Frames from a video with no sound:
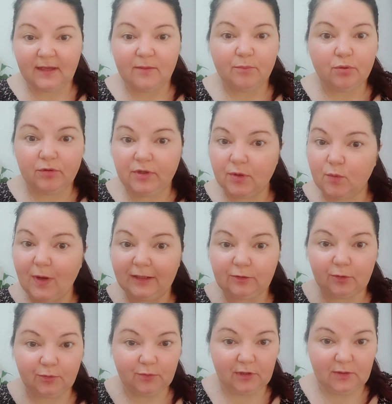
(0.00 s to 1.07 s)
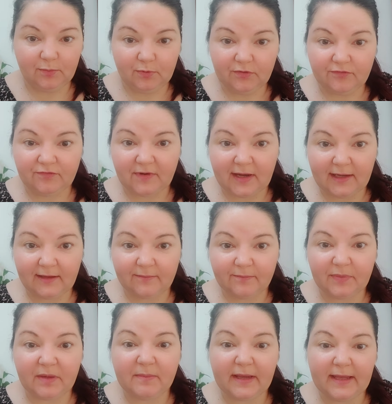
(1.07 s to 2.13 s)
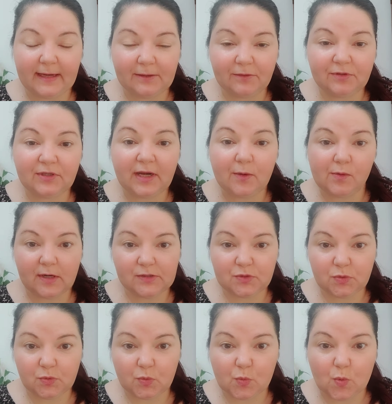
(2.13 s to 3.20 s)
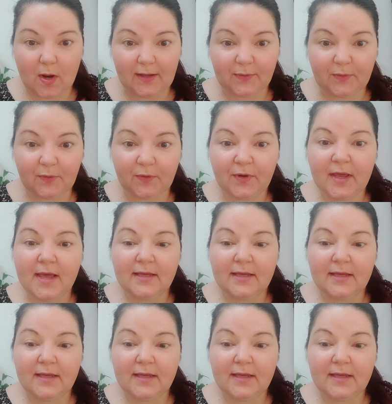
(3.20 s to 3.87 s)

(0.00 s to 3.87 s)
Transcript: più di 4 non le puoi fare, prima erano 3, ora sono 4,